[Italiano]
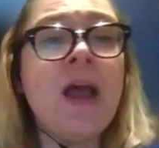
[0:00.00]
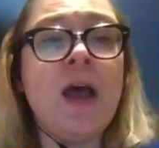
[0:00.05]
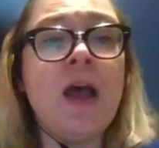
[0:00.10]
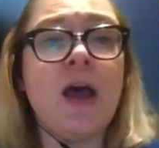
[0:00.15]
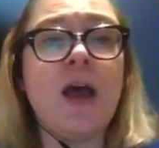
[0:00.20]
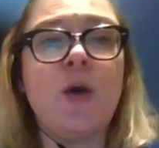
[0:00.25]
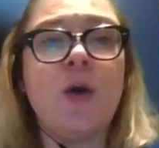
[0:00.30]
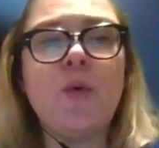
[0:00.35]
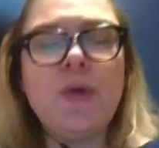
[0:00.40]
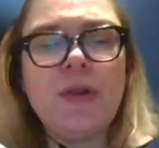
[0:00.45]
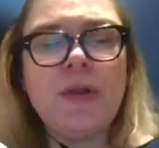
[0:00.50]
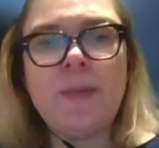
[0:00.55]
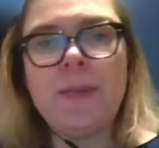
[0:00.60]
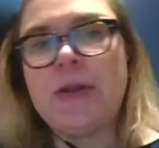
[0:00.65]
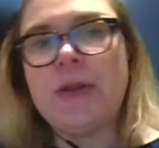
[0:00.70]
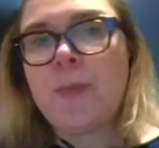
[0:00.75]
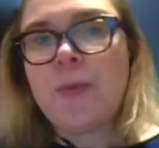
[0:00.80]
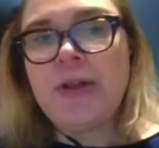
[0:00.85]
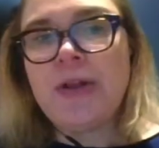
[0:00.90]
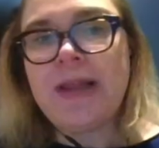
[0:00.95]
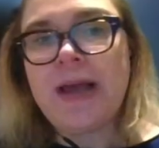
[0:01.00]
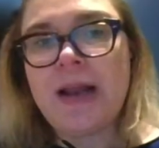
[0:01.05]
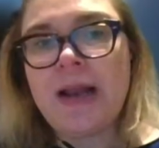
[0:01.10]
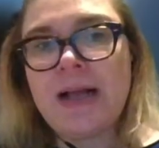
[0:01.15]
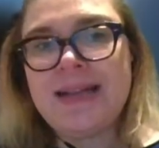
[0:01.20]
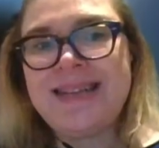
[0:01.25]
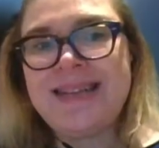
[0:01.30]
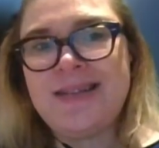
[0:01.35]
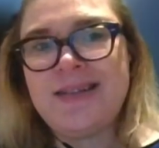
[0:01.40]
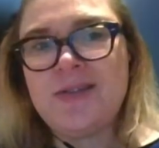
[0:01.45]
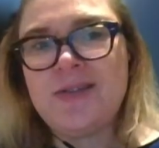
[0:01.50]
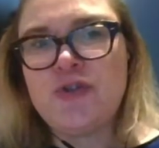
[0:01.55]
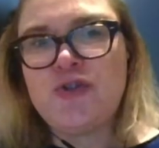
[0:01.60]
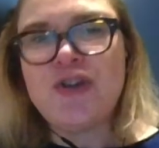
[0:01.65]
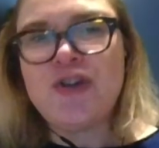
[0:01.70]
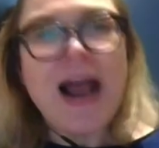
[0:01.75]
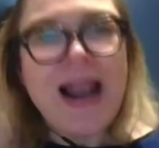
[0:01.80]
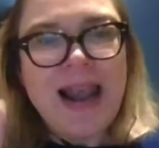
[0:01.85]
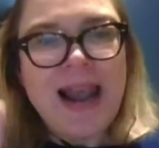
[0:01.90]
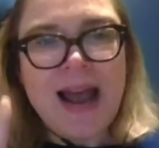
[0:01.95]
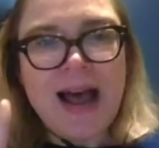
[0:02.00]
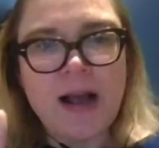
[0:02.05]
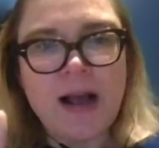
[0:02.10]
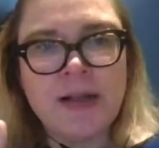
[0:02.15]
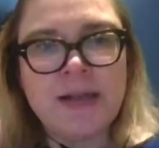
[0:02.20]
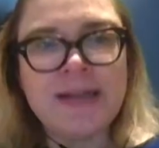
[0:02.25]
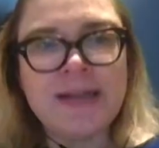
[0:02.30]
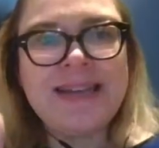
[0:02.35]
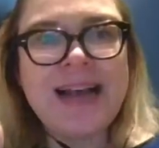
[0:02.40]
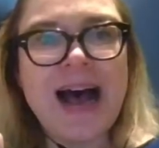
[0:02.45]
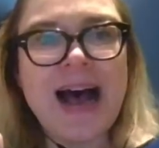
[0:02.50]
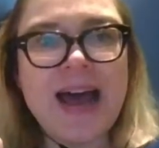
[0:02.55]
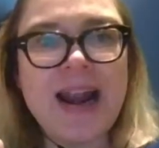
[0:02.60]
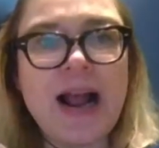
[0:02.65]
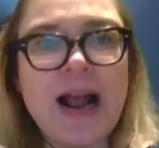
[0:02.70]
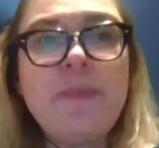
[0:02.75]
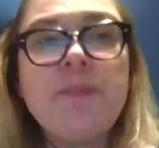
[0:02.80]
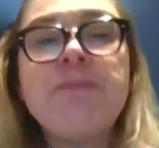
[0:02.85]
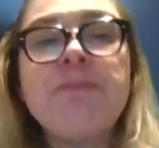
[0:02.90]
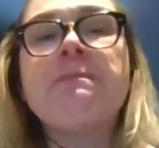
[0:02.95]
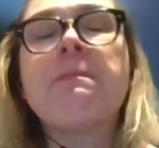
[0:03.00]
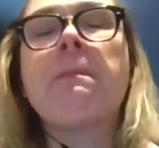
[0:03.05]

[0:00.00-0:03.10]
eh, quindi metropolitana gialla Zara,